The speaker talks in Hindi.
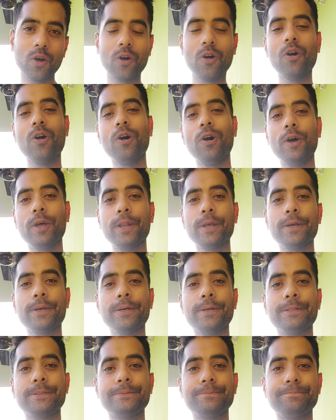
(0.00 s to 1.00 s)
और
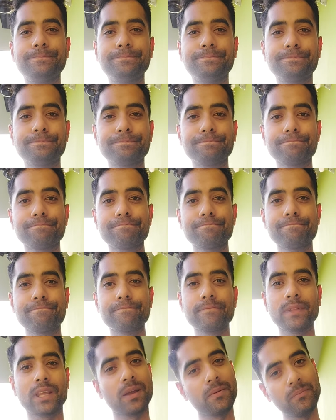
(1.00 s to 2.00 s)

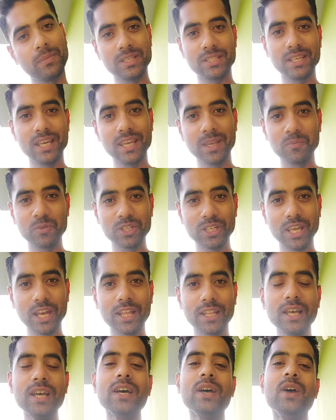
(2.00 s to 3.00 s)
uh, बस यही मुझे कहना
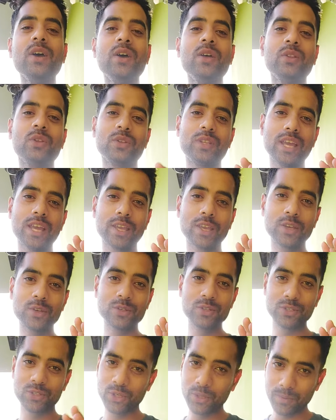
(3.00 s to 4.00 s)
था तो थैंक यू
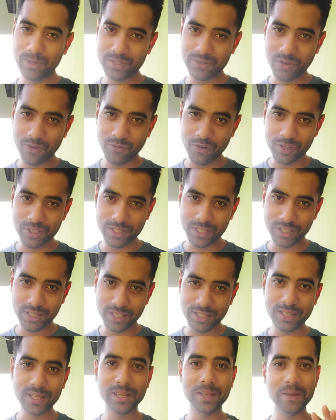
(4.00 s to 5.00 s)
सो मच फॉर वॉचिंग
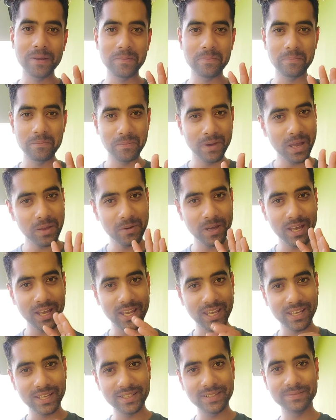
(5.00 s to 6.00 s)
बाय
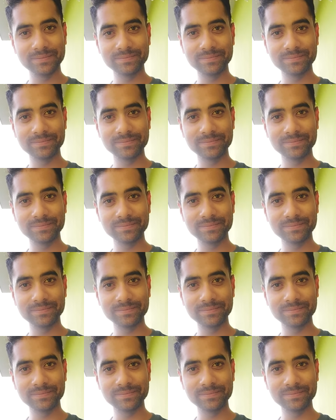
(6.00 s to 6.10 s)
बाय